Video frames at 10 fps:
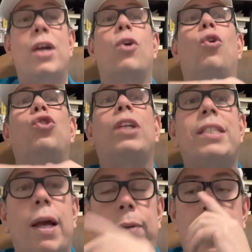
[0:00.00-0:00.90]
Costa
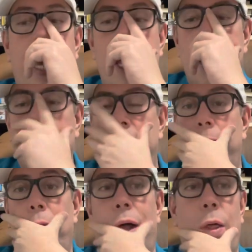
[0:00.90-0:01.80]
se había
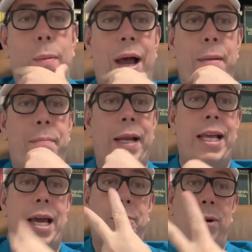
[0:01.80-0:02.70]
demorado más en
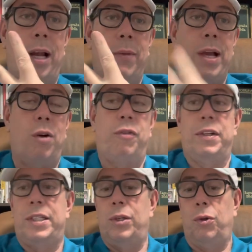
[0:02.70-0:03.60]
pelear porque le habían
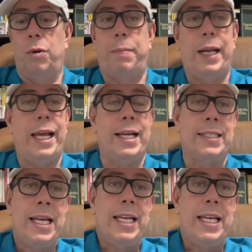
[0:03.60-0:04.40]
ofrecido dos peleas